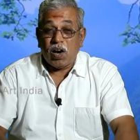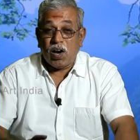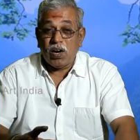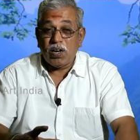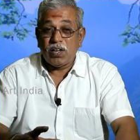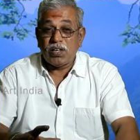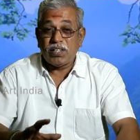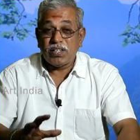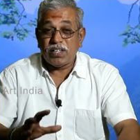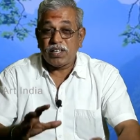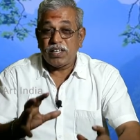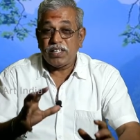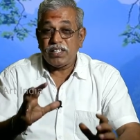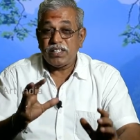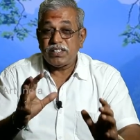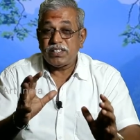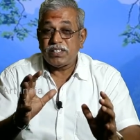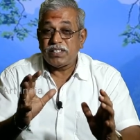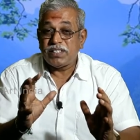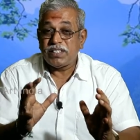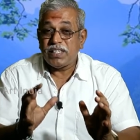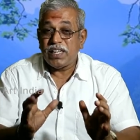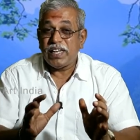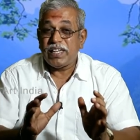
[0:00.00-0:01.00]
ஆற்றலை
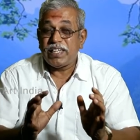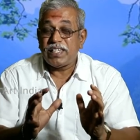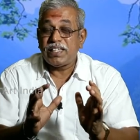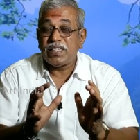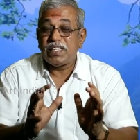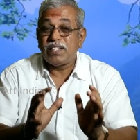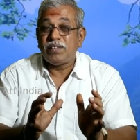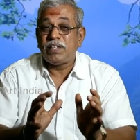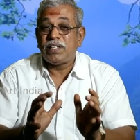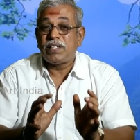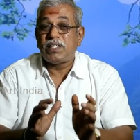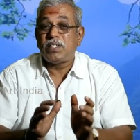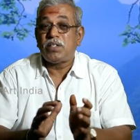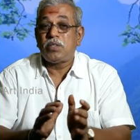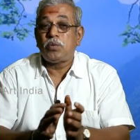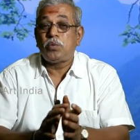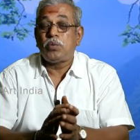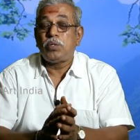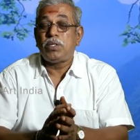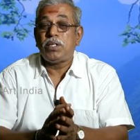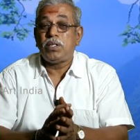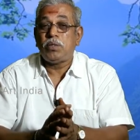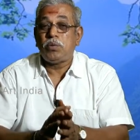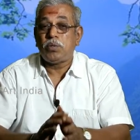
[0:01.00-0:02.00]
தேக்கி
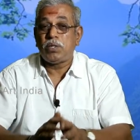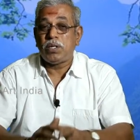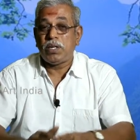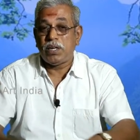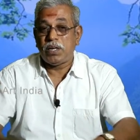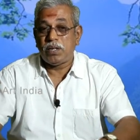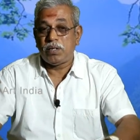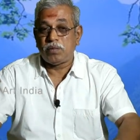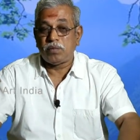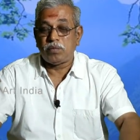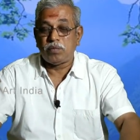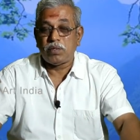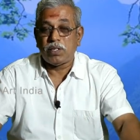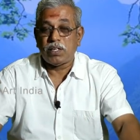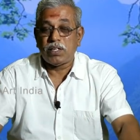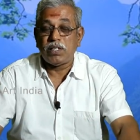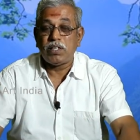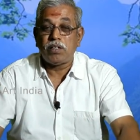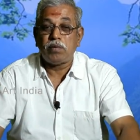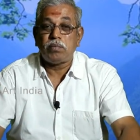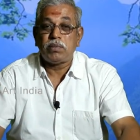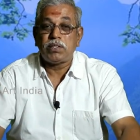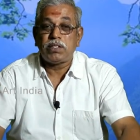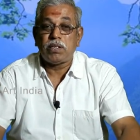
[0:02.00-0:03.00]
வைக்கக்கூடிய ஒரு இடம்
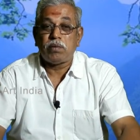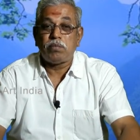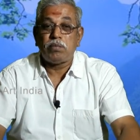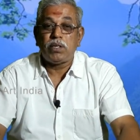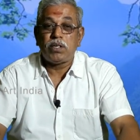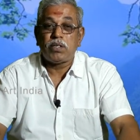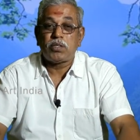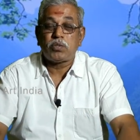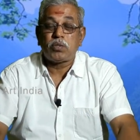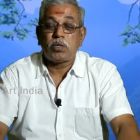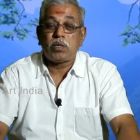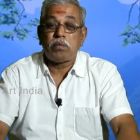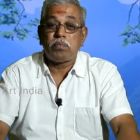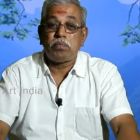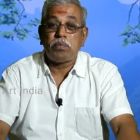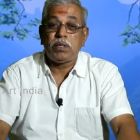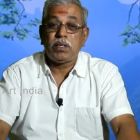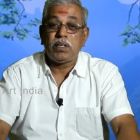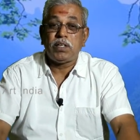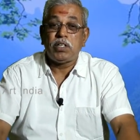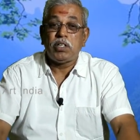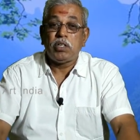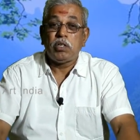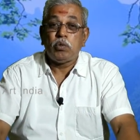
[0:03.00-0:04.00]
அதை நம்ம தமிழில்
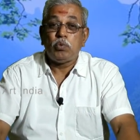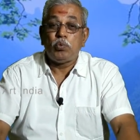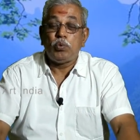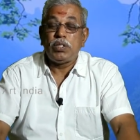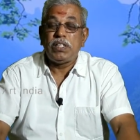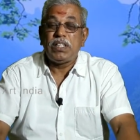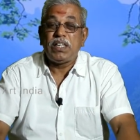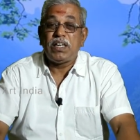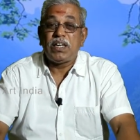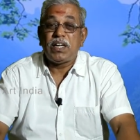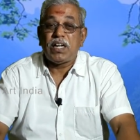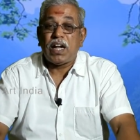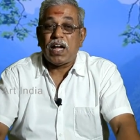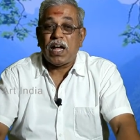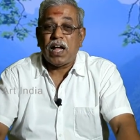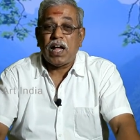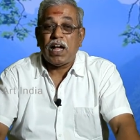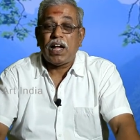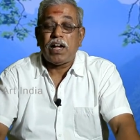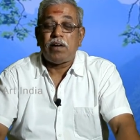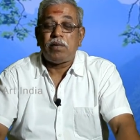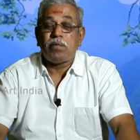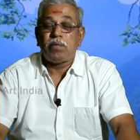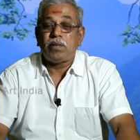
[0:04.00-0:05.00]
சொல்கிறப்ப உயிர்
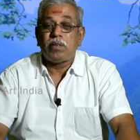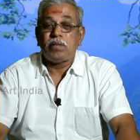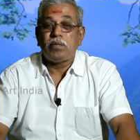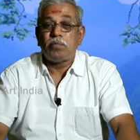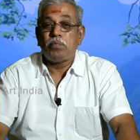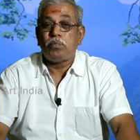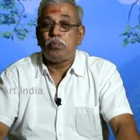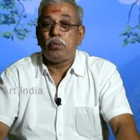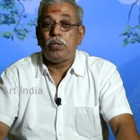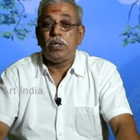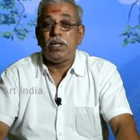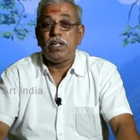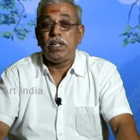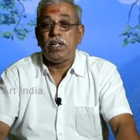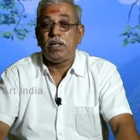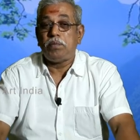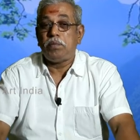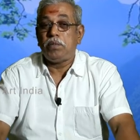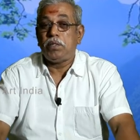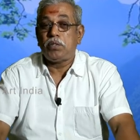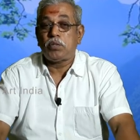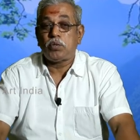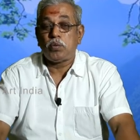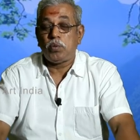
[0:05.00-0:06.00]
ஆ புள்ளி
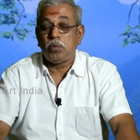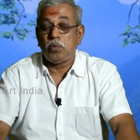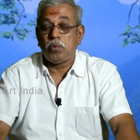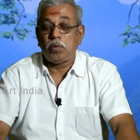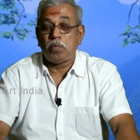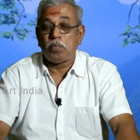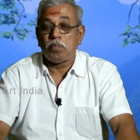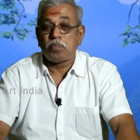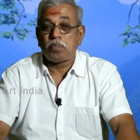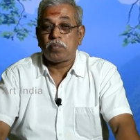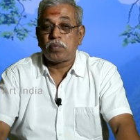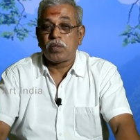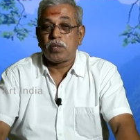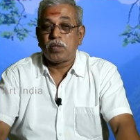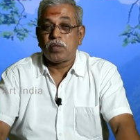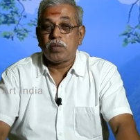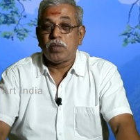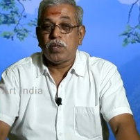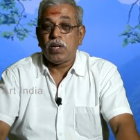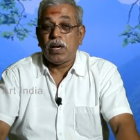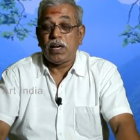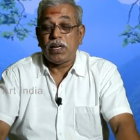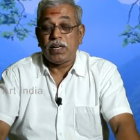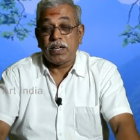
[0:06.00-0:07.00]
அப்படின்னு சொல்லுவோம்
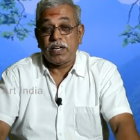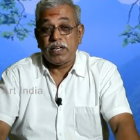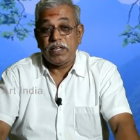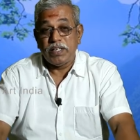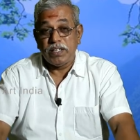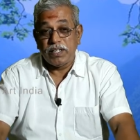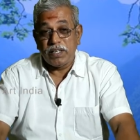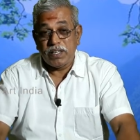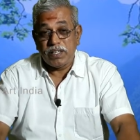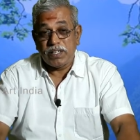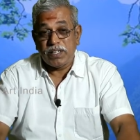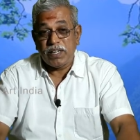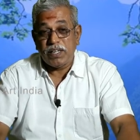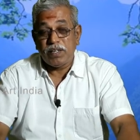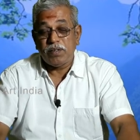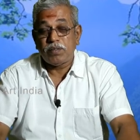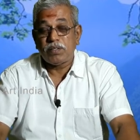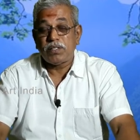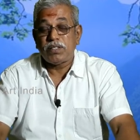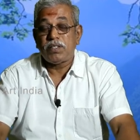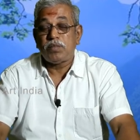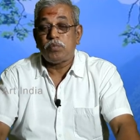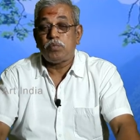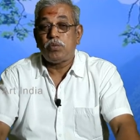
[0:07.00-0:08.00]
கல்லீரலுக்கே
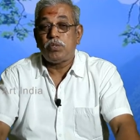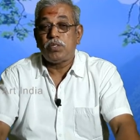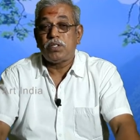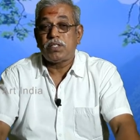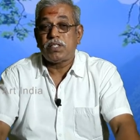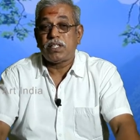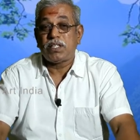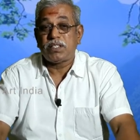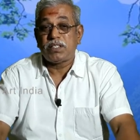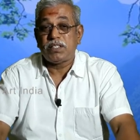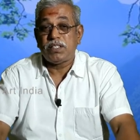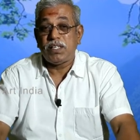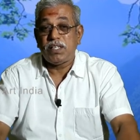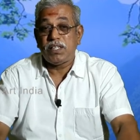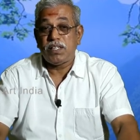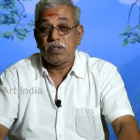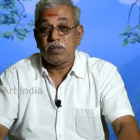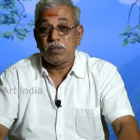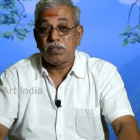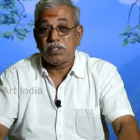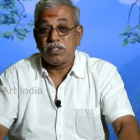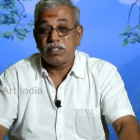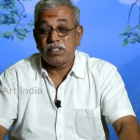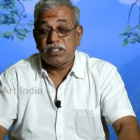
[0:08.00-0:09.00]
வந்து முழு
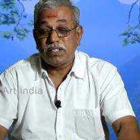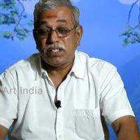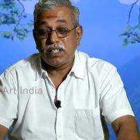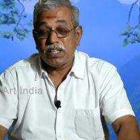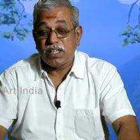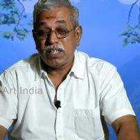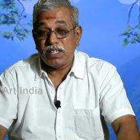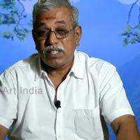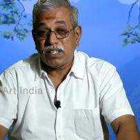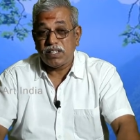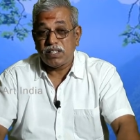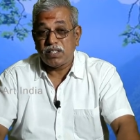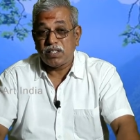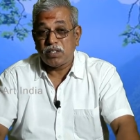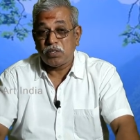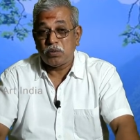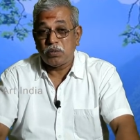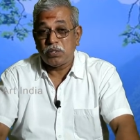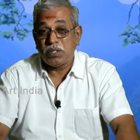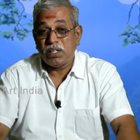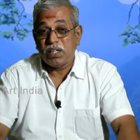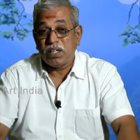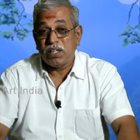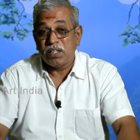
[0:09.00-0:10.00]
சக்தியையும் வந்து திரண்டு
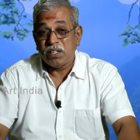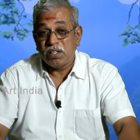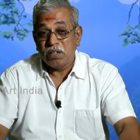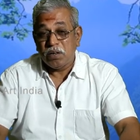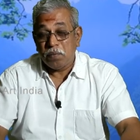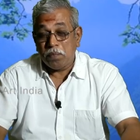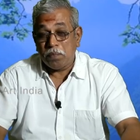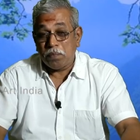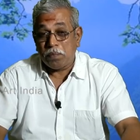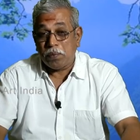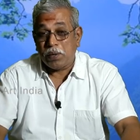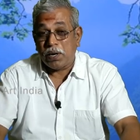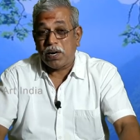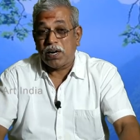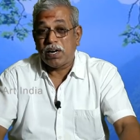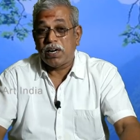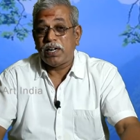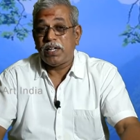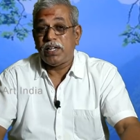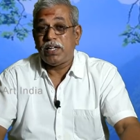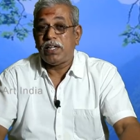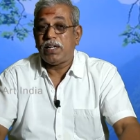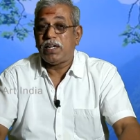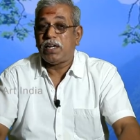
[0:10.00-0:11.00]
இருக்கக்கூடிய
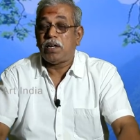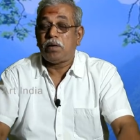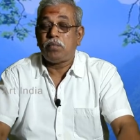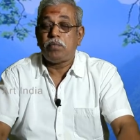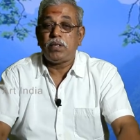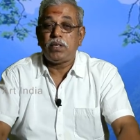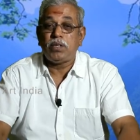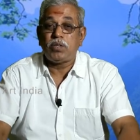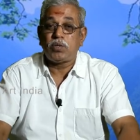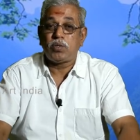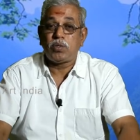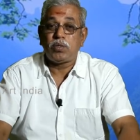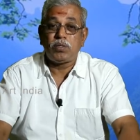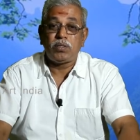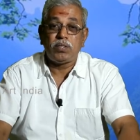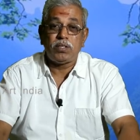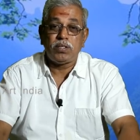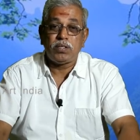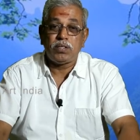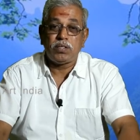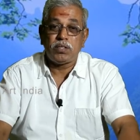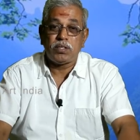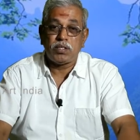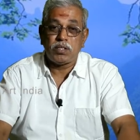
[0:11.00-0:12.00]
பானை அப்படின்னு சொல்லிட்டு
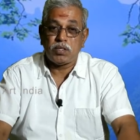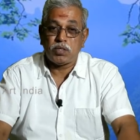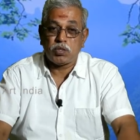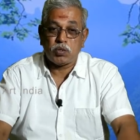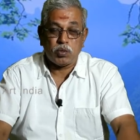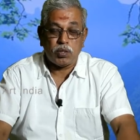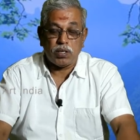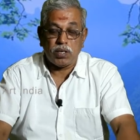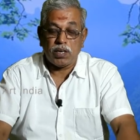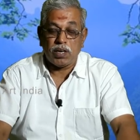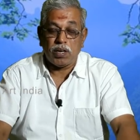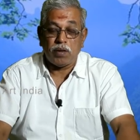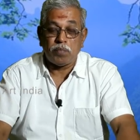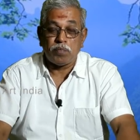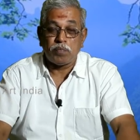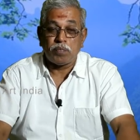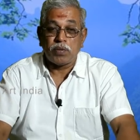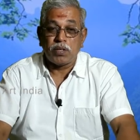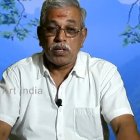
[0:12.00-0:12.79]
சொல்லலாம்